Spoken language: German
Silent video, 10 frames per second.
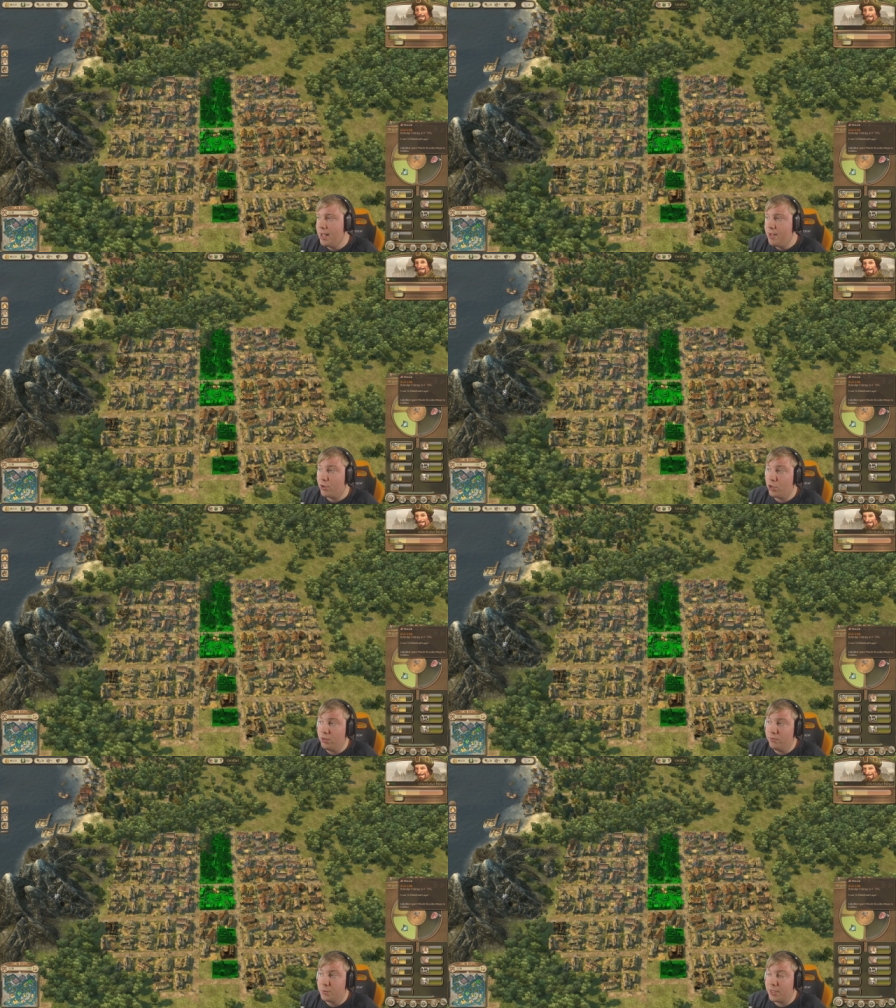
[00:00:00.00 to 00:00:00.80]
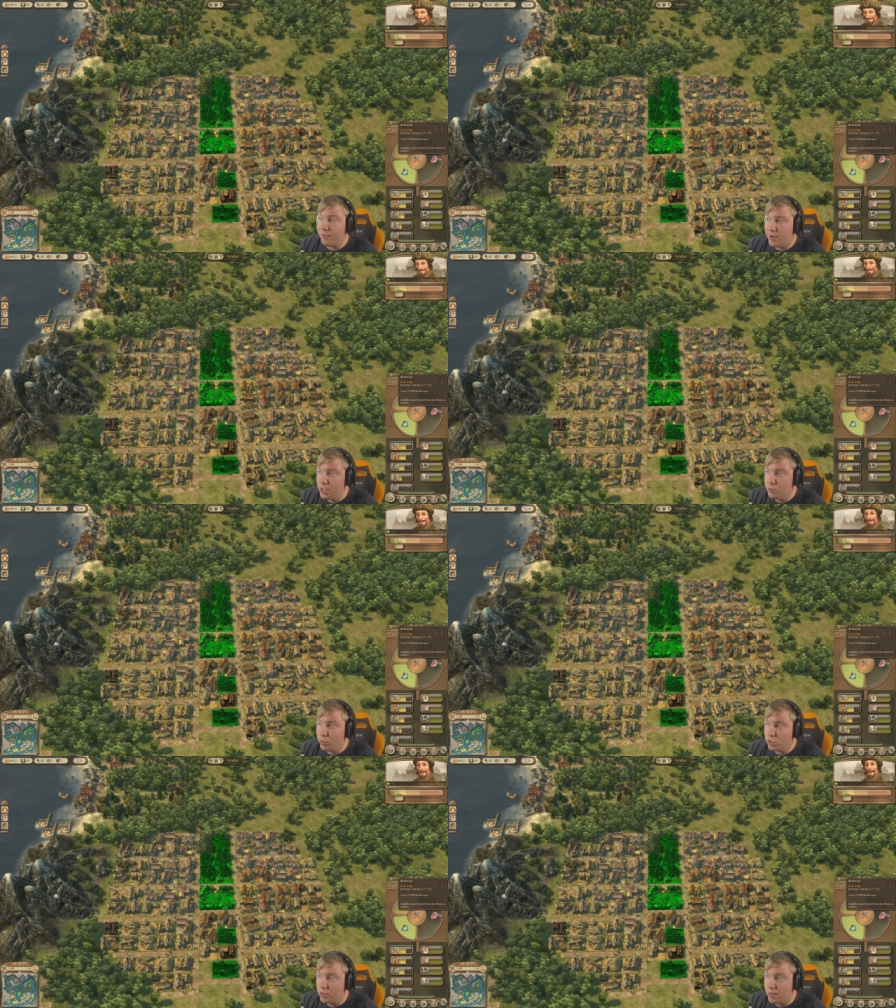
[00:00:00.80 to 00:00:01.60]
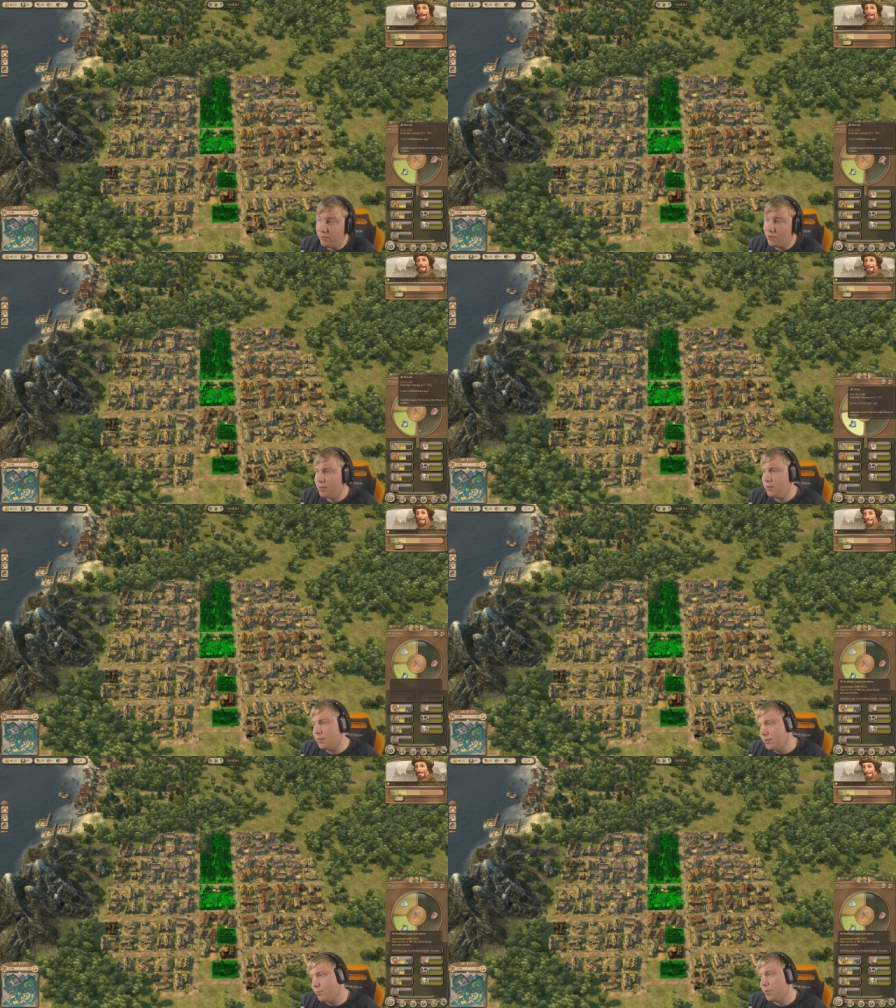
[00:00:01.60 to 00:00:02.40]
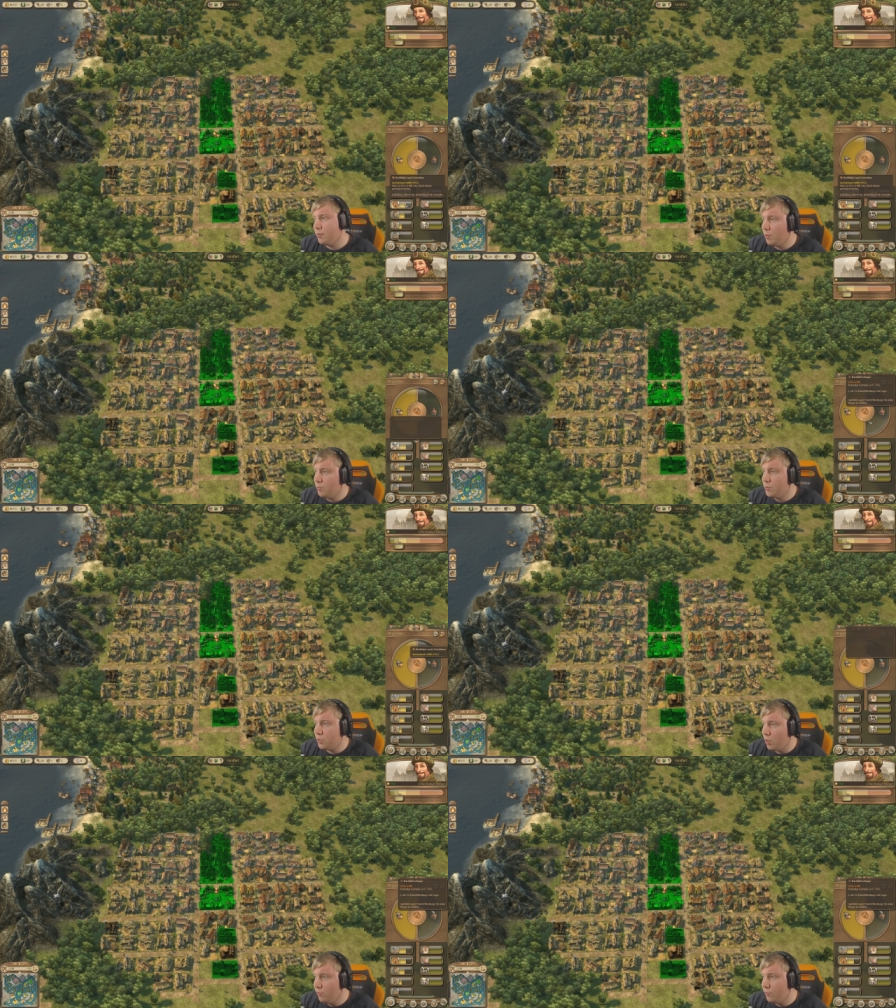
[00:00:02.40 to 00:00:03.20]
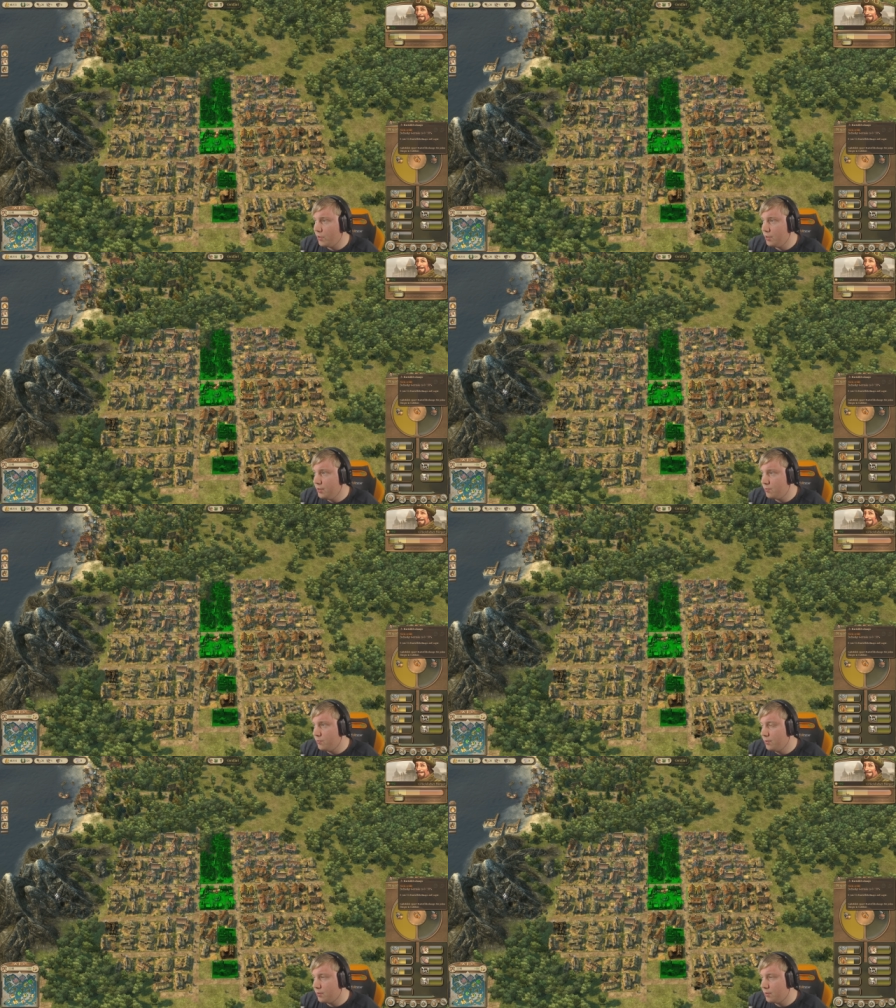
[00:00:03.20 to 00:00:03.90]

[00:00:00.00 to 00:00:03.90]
Wir könnten mit der Fleischproduktion anfangen. Das ist aber immer ein bisschen aufwendig.